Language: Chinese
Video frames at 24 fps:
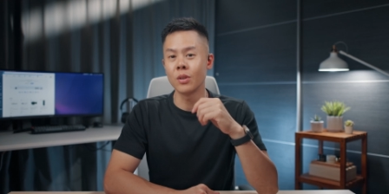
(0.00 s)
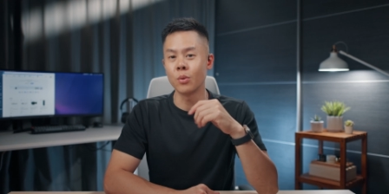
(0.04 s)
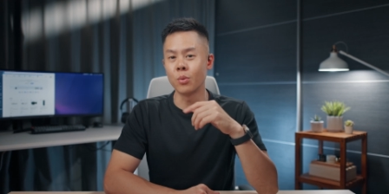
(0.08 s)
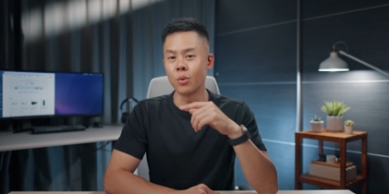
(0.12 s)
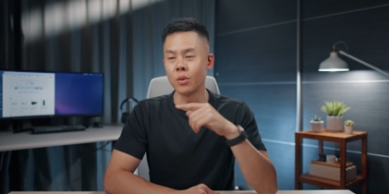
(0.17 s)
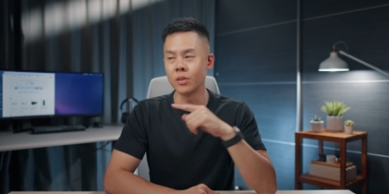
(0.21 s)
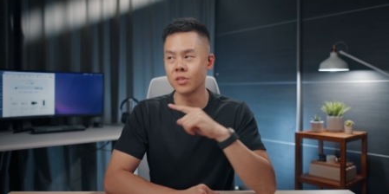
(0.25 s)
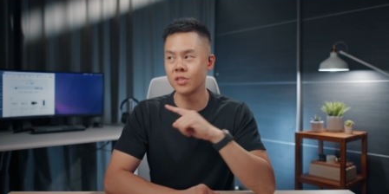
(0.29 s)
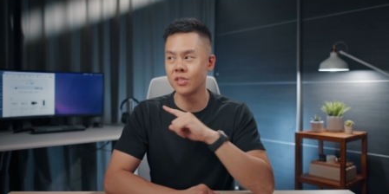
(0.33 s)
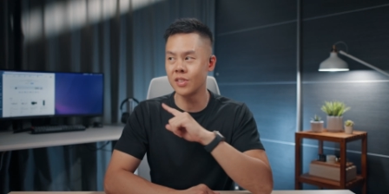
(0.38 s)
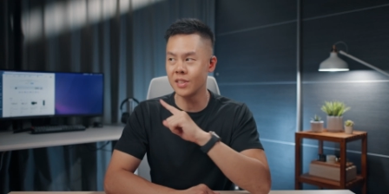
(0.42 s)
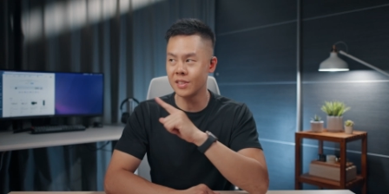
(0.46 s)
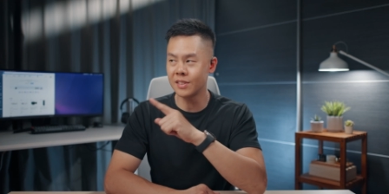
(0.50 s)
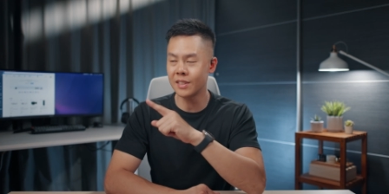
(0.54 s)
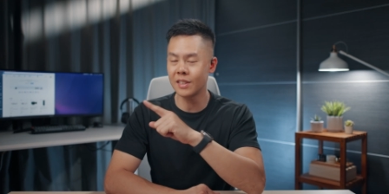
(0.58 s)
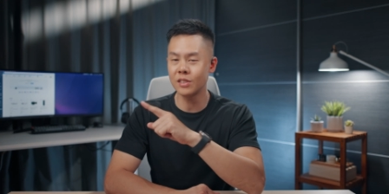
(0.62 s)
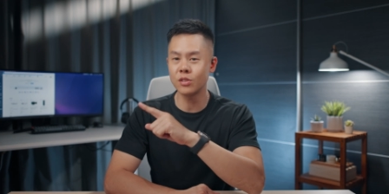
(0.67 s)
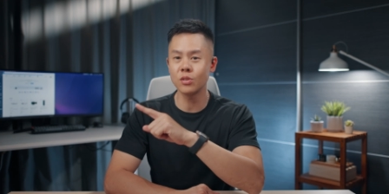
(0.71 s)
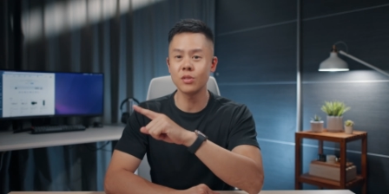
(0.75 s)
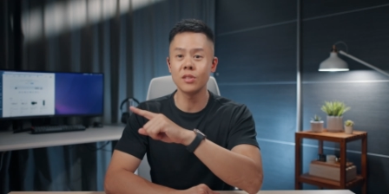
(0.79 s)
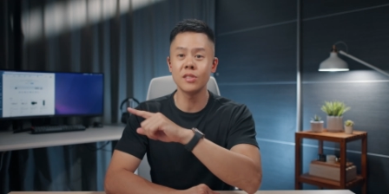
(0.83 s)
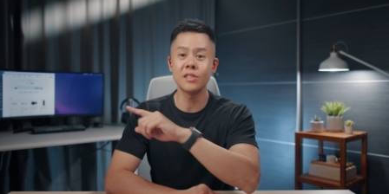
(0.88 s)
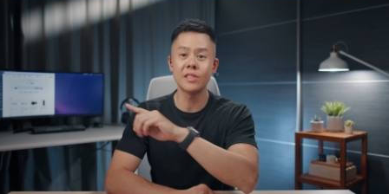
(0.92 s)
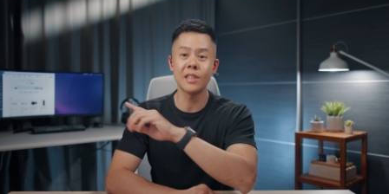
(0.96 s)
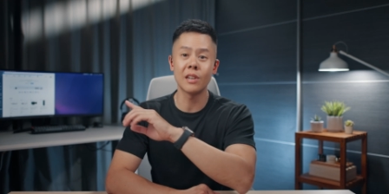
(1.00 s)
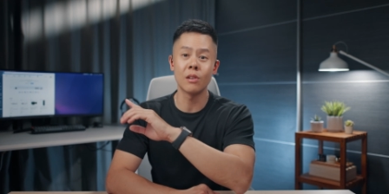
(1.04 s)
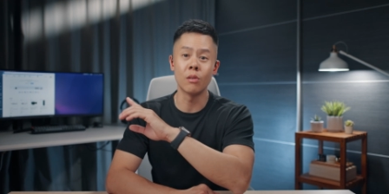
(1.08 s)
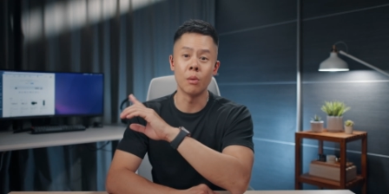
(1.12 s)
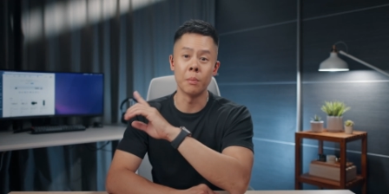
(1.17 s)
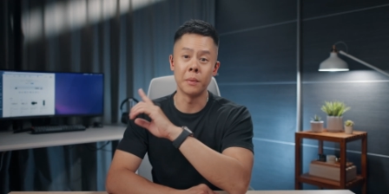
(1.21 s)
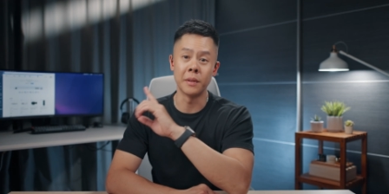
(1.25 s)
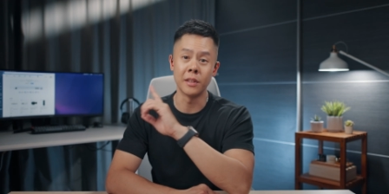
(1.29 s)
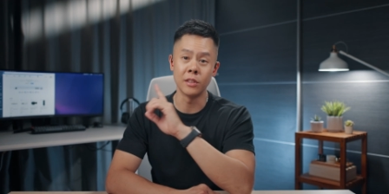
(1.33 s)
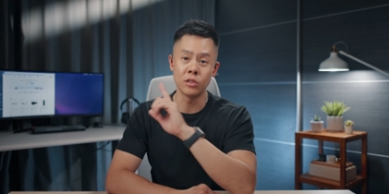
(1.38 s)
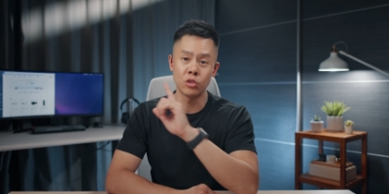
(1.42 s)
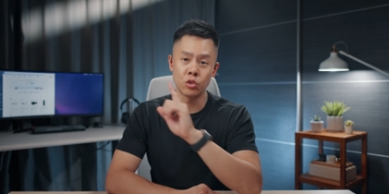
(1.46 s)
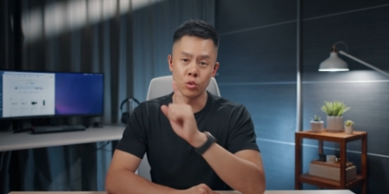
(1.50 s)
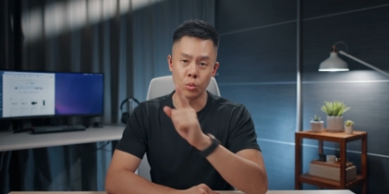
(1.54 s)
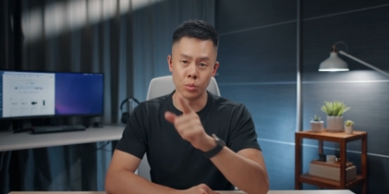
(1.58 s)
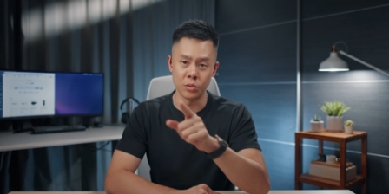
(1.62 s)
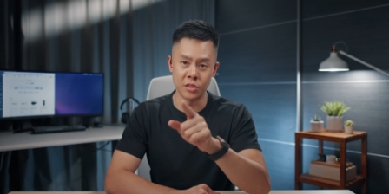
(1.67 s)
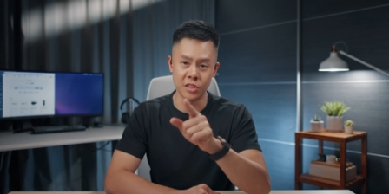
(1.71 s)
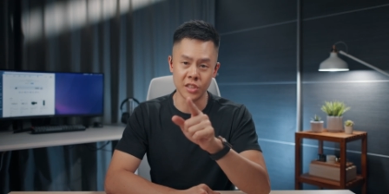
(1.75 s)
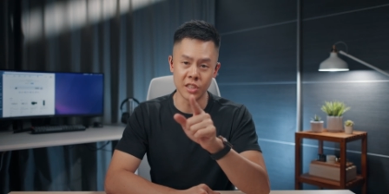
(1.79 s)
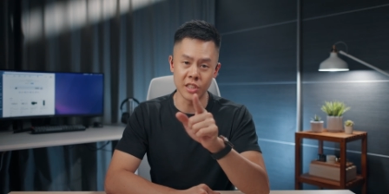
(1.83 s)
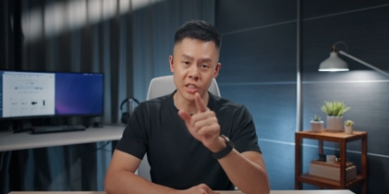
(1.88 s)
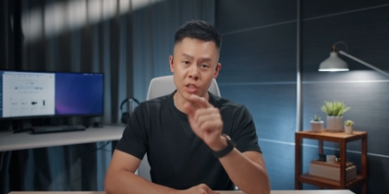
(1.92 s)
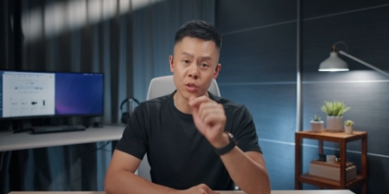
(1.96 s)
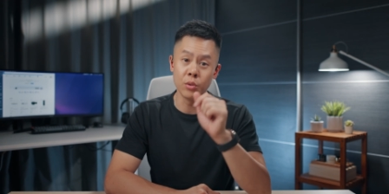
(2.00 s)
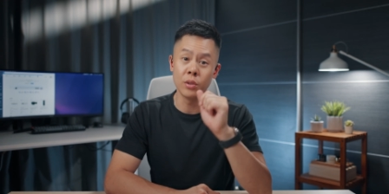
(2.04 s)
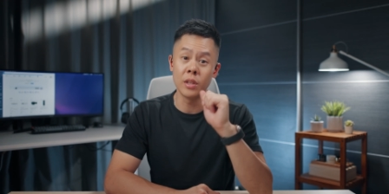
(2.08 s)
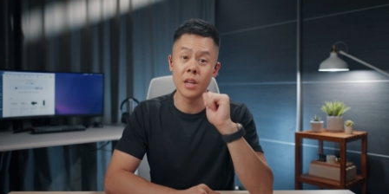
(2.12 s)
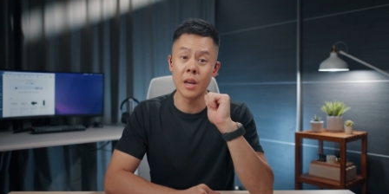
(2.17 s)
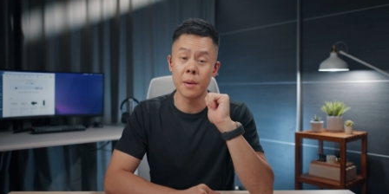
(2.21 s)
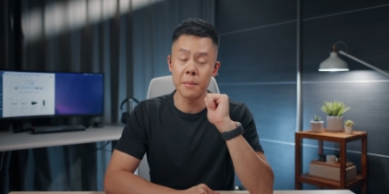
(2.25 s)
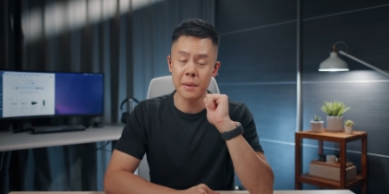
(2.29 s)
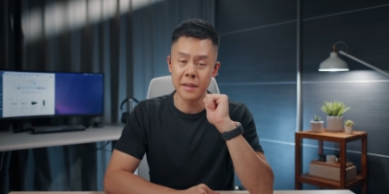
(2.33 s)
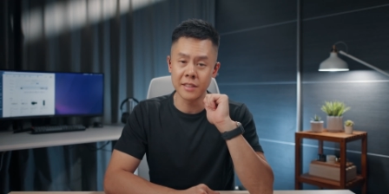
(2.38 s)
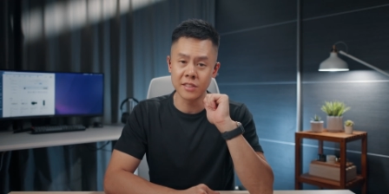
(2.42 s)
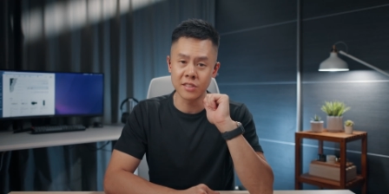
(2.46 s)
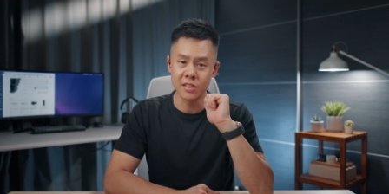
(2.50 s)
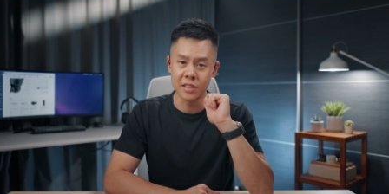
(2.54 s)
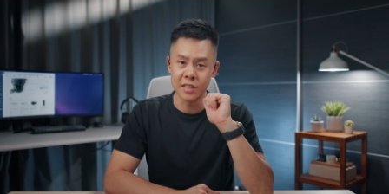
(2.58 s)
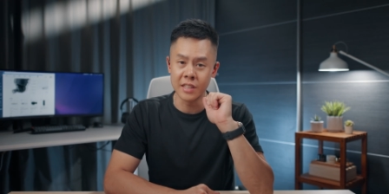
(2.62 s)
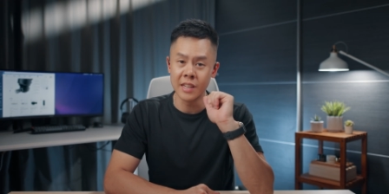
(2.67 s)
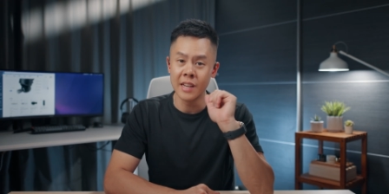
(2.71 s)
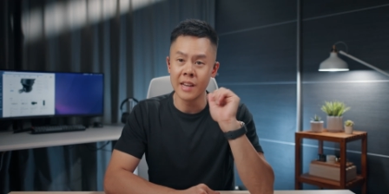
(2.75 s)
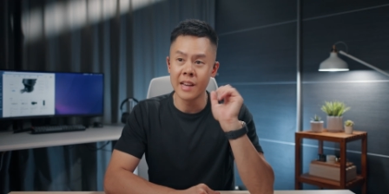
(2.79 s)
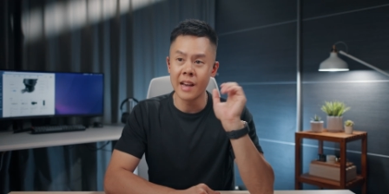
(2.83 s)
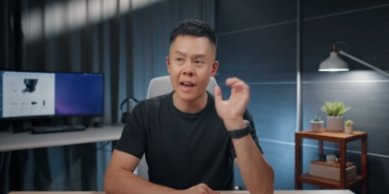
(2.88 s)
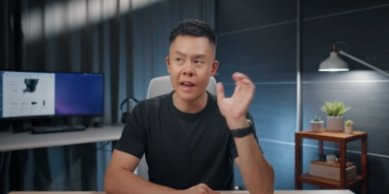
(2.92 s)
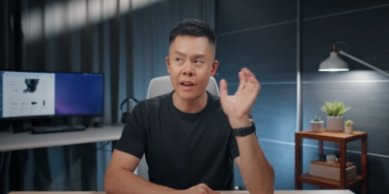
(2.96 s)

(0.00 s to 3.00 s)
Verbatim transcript: 以我现在就是将我们的主机 UDMS e